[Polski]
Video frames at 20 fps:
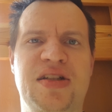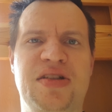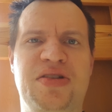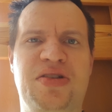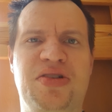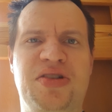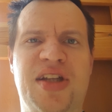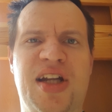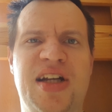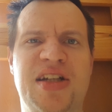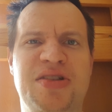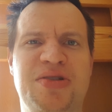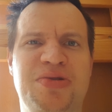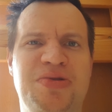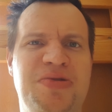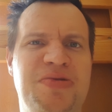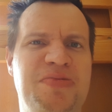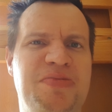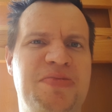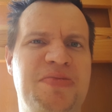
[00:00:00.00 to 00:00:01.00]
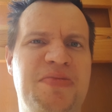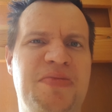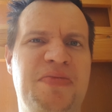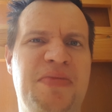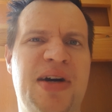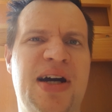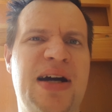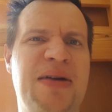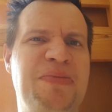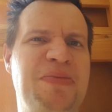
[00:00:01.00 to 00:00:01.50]
to od razu
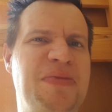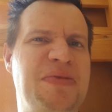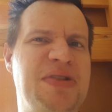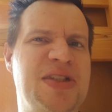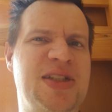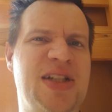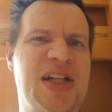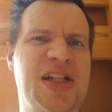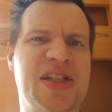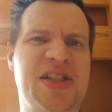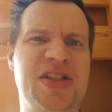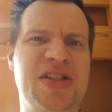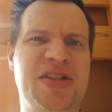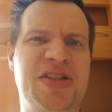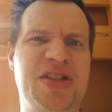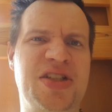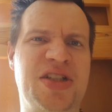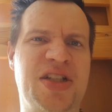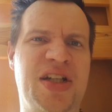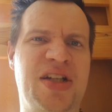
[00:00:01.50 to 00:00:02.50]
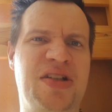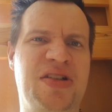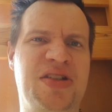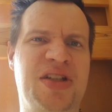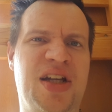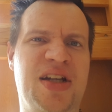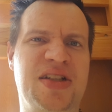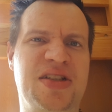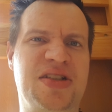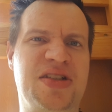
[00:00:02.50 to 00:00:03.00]
ma znaczyć, że
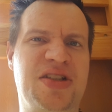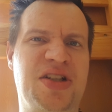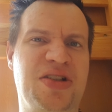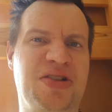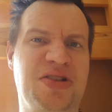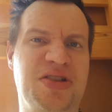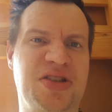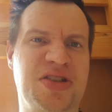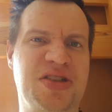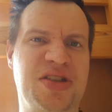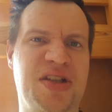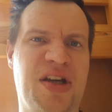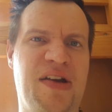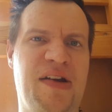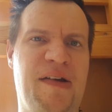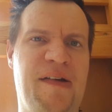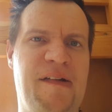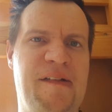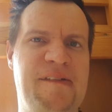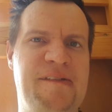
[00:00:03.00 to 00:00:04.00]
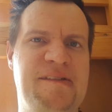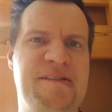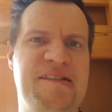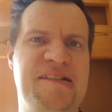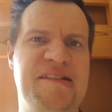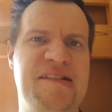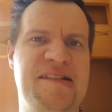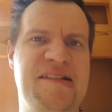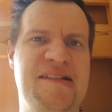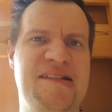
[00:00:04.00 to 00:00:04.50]
ona czegoś chce?
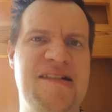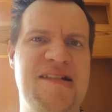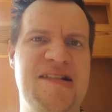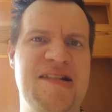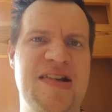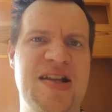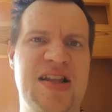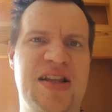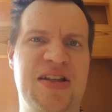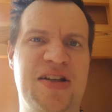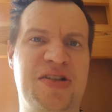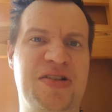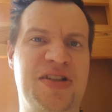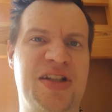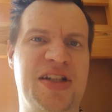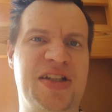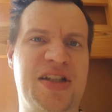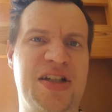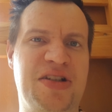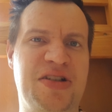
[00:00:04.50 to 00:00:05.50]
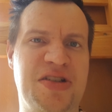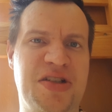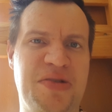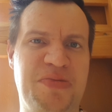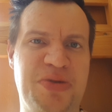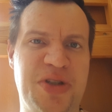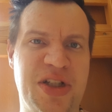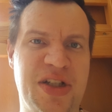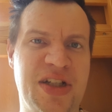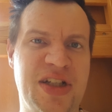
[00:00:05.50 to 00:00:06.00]
tylko dlatego, że
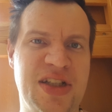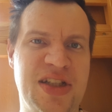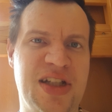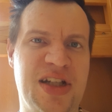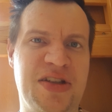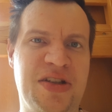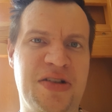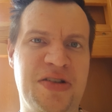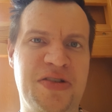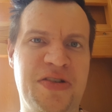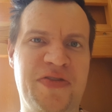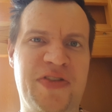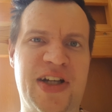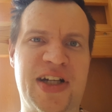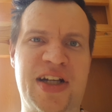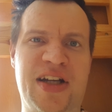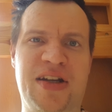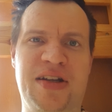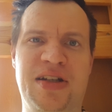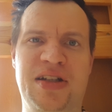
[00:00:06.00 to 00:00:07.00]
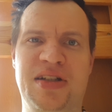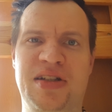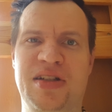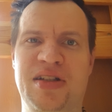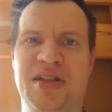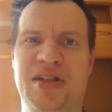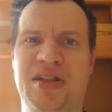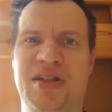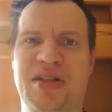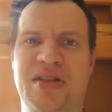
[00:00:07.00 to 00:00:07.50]
przygryza dolną wargę.
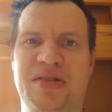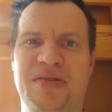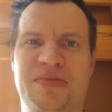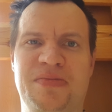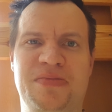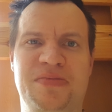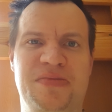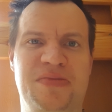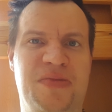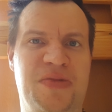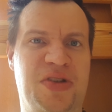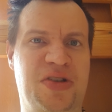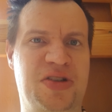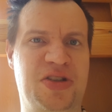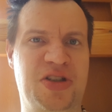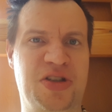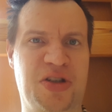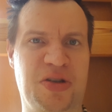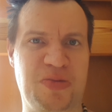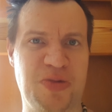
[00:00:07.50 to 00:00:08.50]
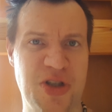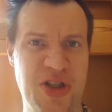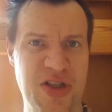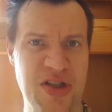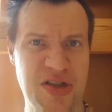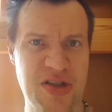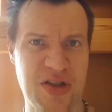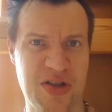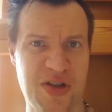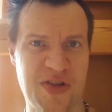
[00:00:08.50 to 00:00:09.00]
Czy to
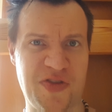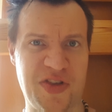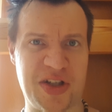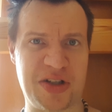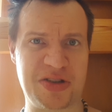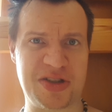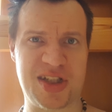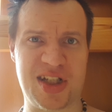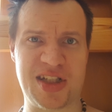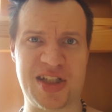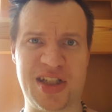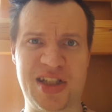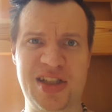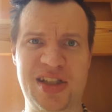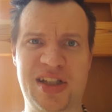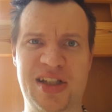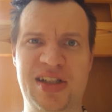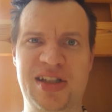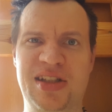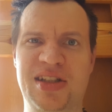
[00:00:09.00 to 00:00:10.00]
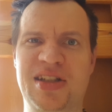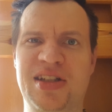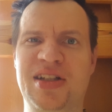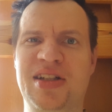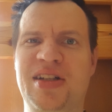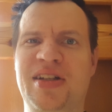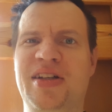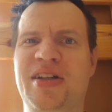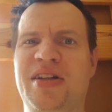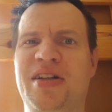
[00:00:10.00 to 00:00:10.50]
musi cokolwiek oznaczać?
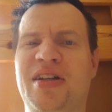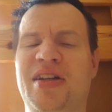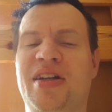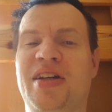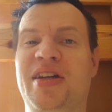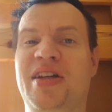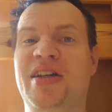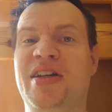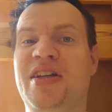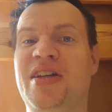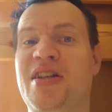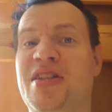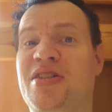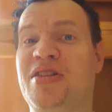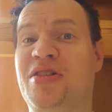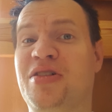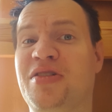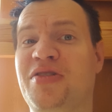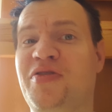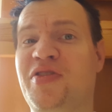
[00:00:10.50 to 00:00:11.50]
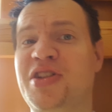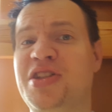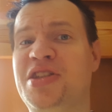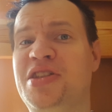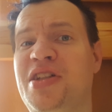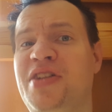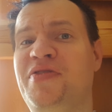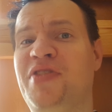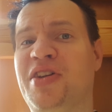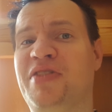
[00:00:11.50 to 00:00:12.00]
I skąd
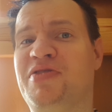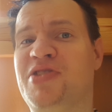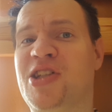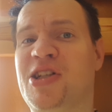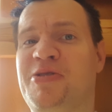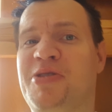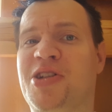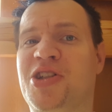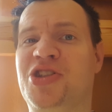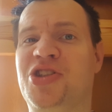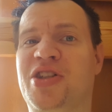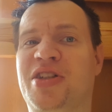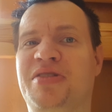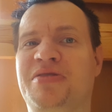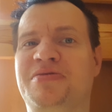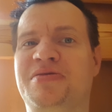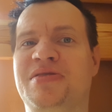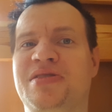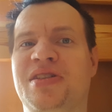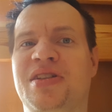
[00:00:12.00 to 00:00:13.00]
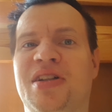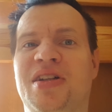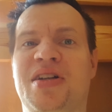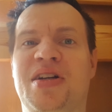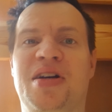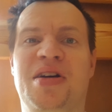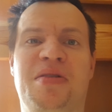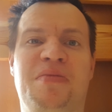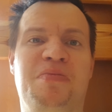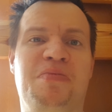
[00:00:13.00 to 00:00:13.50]
właściwie wzięła się
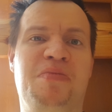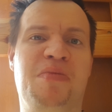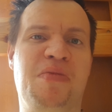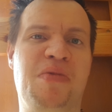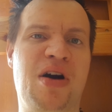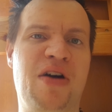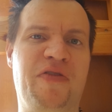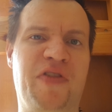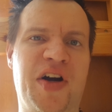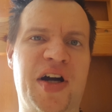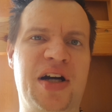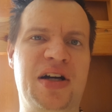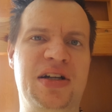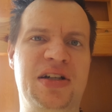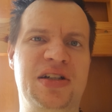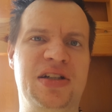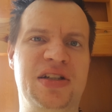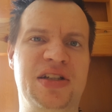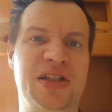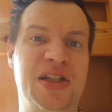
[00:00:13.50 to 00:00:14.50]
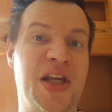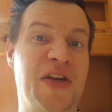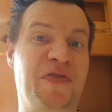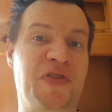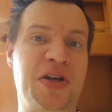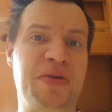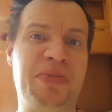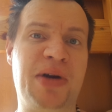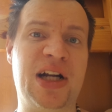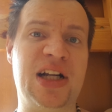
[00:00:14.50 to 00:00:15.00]
mowa
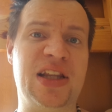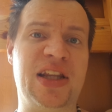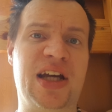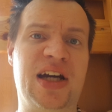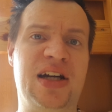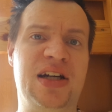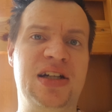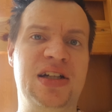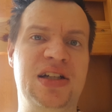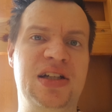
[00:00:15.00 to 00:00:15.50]
niewerbalna?